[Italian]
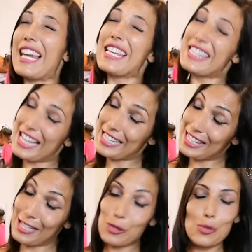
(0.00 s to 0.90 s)

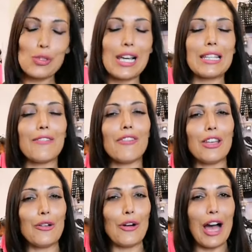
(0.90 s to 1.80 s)
dall'XS scusate
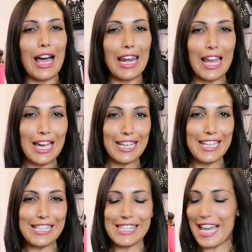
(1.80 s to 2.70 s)
fino alla
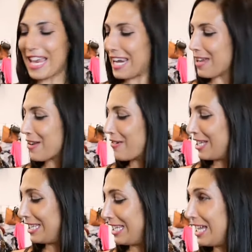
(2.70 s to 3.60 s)
XL
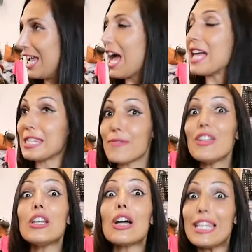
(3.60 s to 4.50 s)
quindi anzi
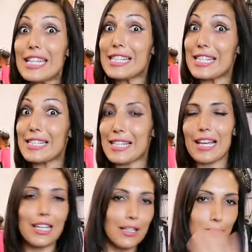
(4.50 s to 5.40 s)
fino
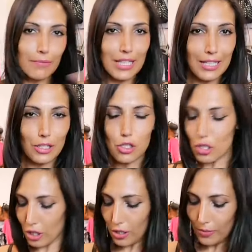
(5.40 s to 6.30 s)
all'XXL
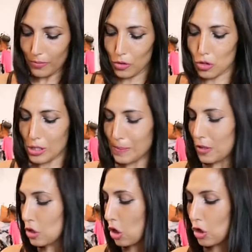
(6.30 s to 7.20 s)
niente non c'è
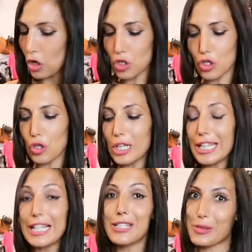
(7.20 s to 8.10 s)
spaciolo oggi con
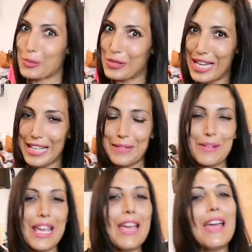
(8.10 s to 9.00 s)
le taglie
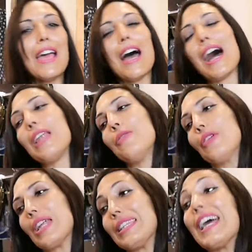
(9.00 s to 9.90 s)
scusatemi
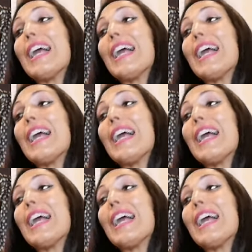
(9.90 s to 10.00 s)
allora